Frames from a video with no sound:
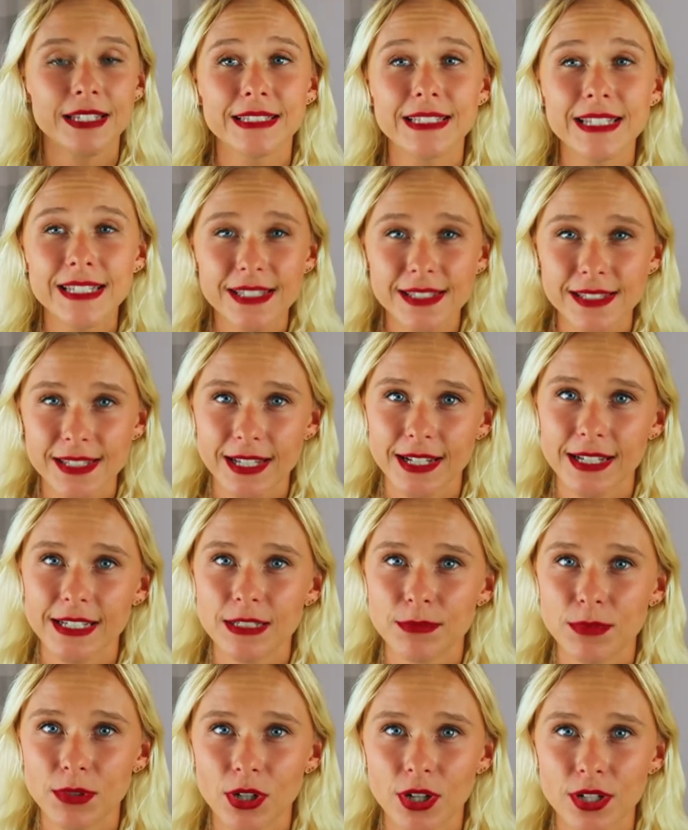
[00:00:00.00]
Diese Serie,
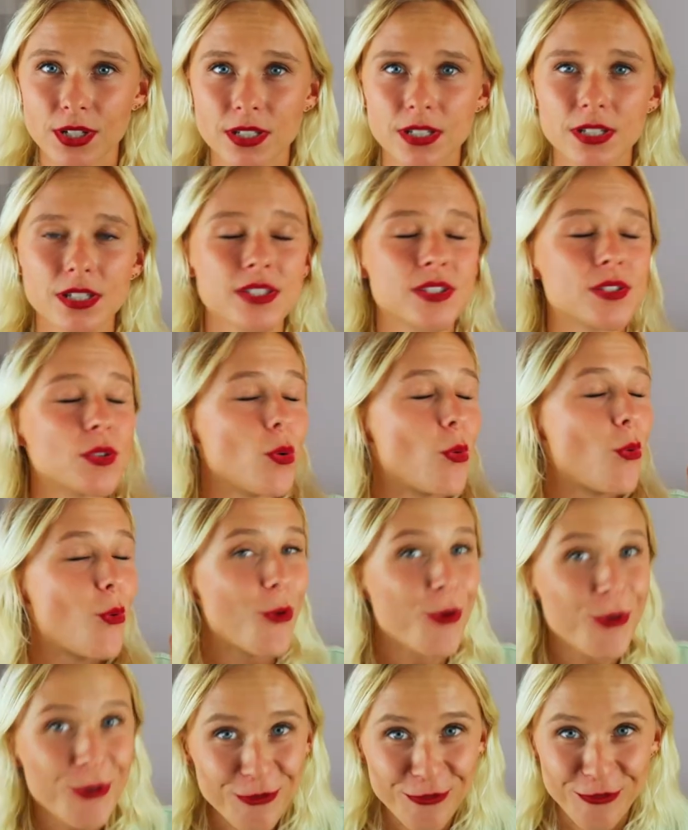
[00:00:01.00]
liebe Leute, ist
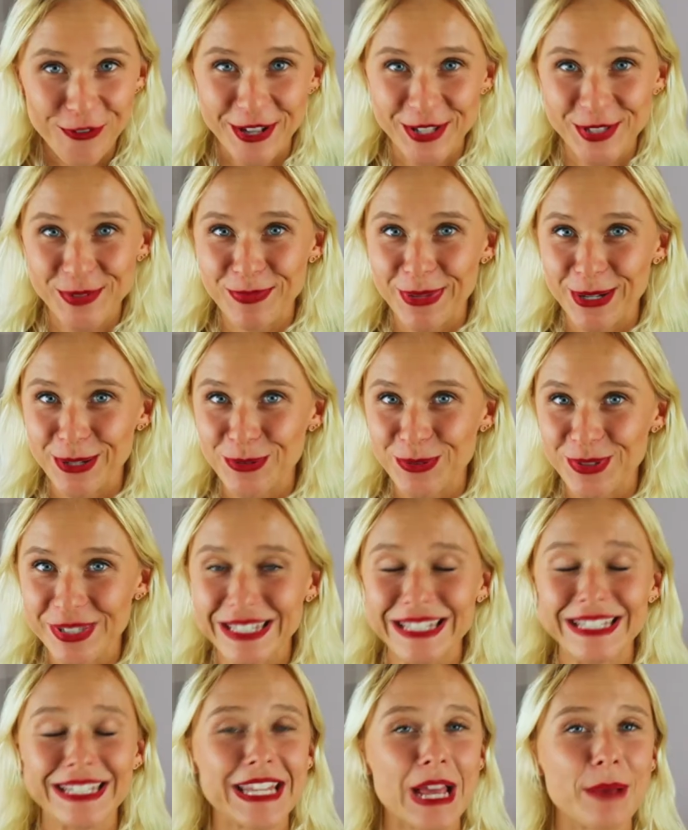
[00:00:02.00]
unfassbar
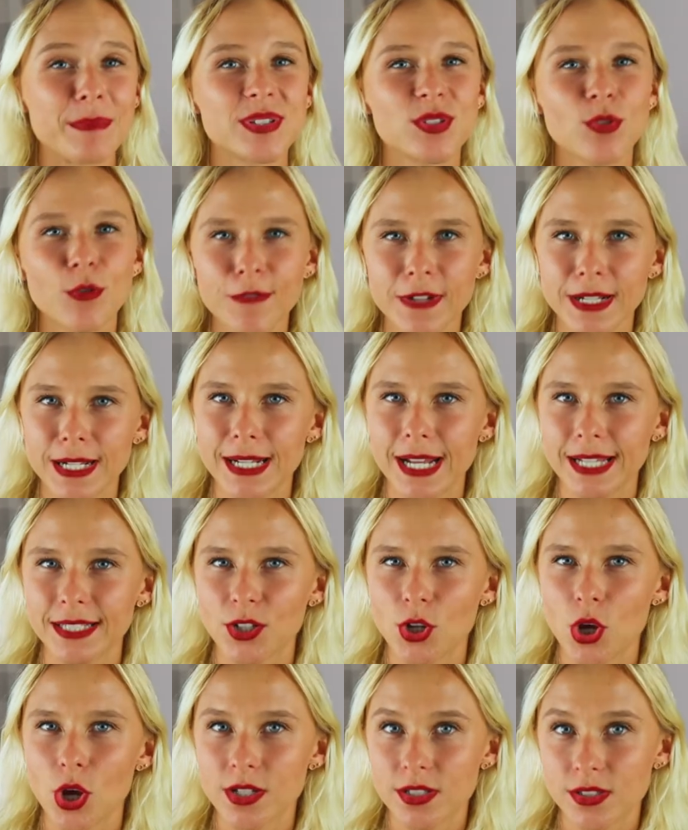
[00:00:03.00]
lustig. Ich habe so viel gelacht,
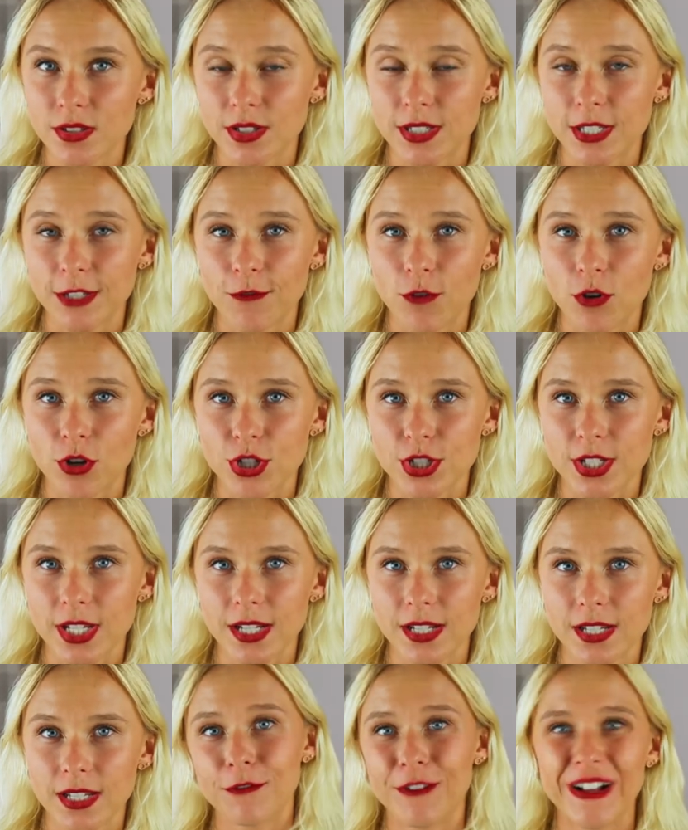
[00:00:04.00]
ihr könnt es euch nicht
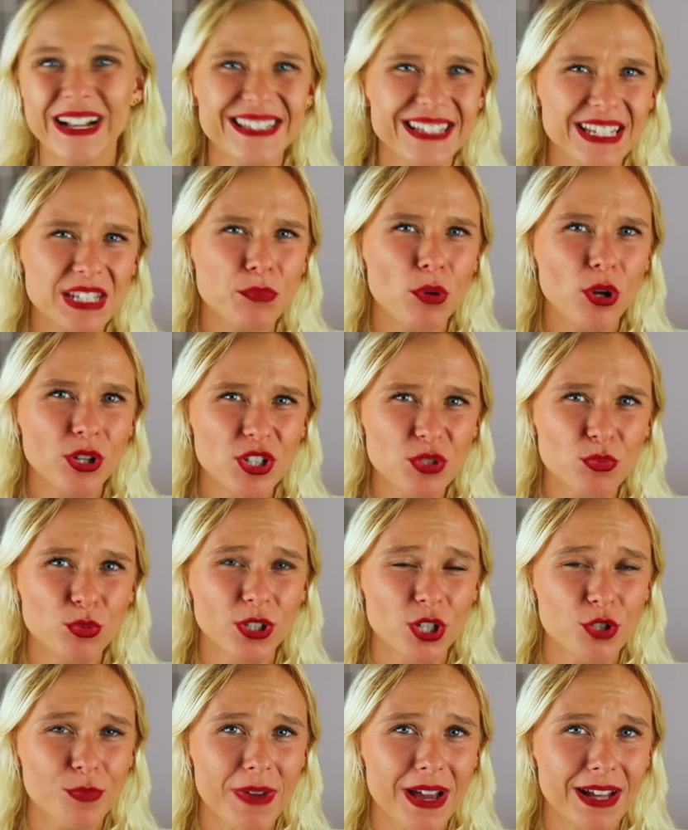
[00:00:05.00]
vorstellen. Falls ihr jetzt
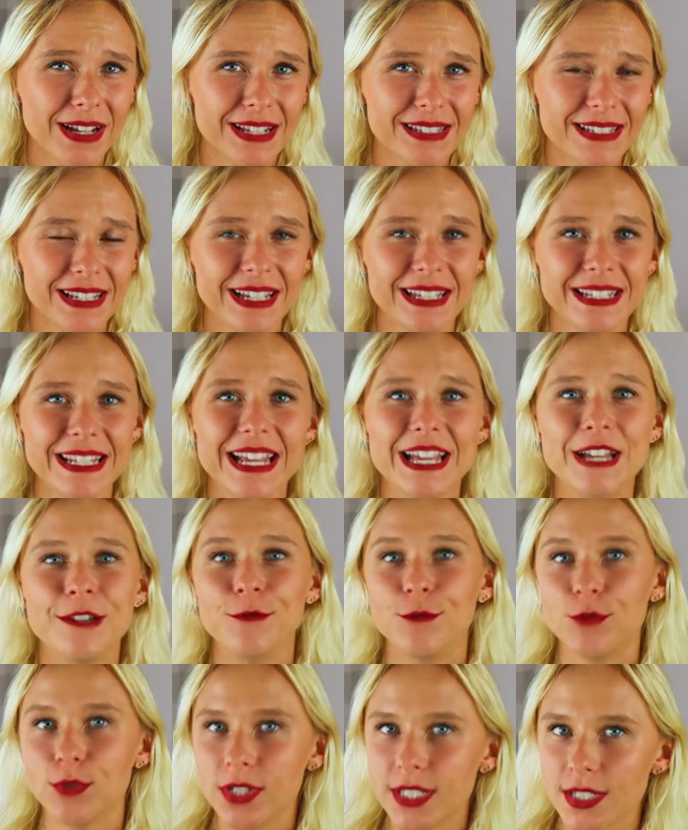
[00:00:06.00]
Polnisch-Muttersprachler seid,
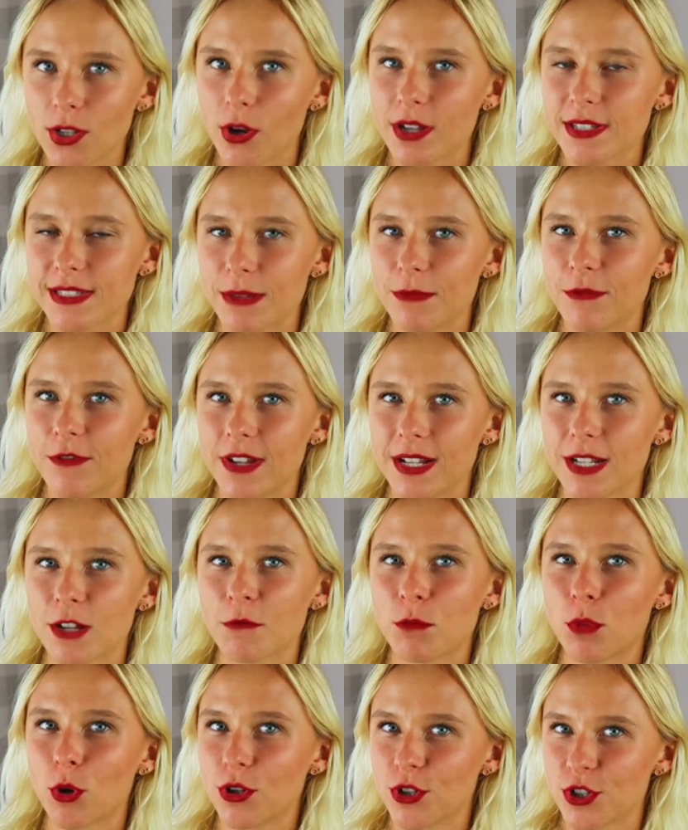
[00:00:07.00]
würde ich euch empfehlen,
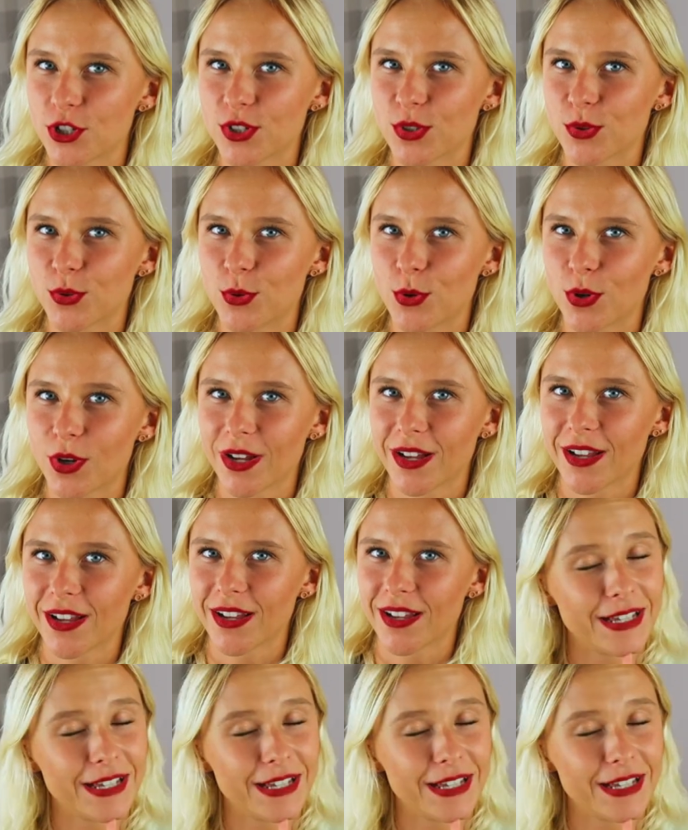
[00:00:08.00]
auf Polnisch zu gucken.